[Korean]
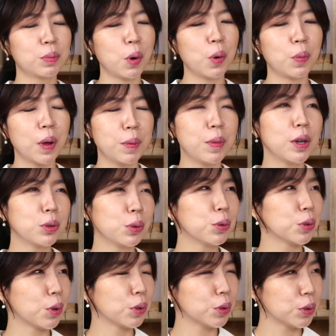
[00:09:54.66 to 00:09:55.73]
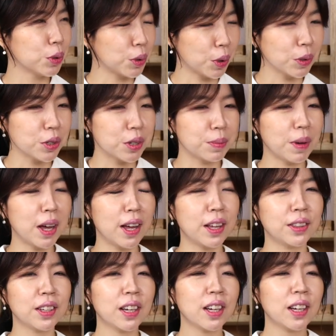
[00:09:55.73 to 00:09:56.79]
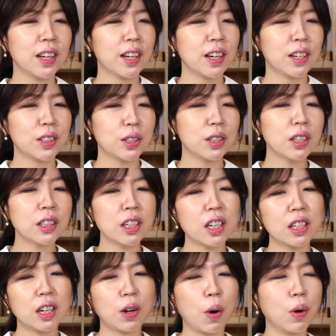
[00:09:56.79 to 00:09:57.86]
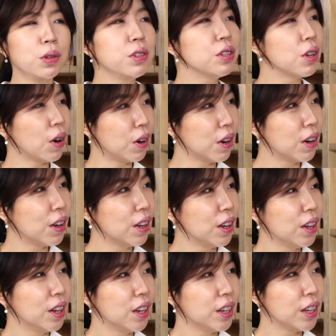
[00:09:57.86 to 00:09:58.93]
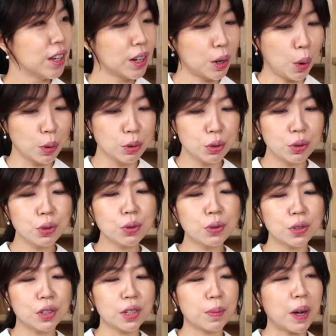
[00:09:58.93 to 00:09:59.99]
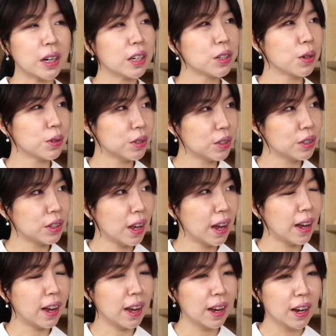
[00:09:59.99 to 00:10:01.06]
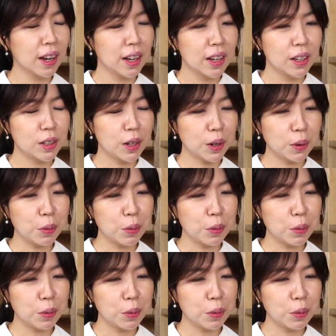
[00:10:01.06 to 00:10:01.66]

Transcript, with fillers: 뭐 매매도 네. 그렇, 그렇지만 이제 특히 이제 건설, 네. 건축을 이제 맡기셨을 때. 음, 음. 이제